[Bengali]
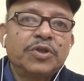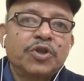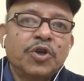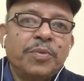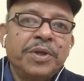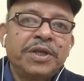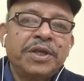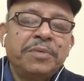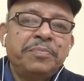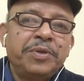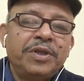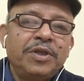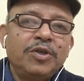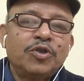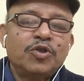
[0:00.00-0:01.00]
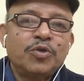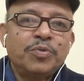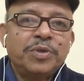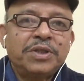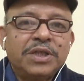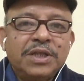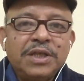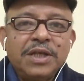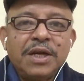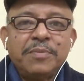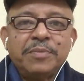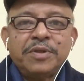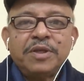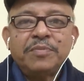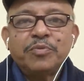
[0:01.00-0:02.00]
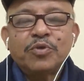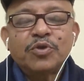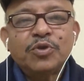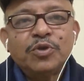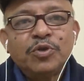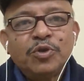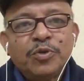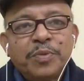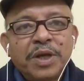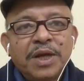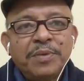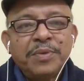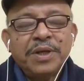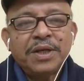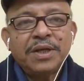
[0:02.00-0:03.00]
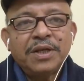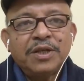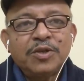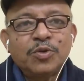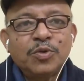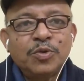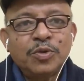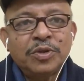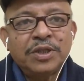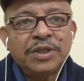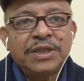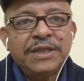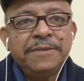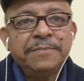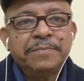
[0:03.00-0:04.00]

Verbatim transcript: সবাইকে প্রীতি ও শুভেচ্ছা জানিয়ে আমাদের প্রশ্নোত্তর পালা আমরা এখানে শুরু করতেছি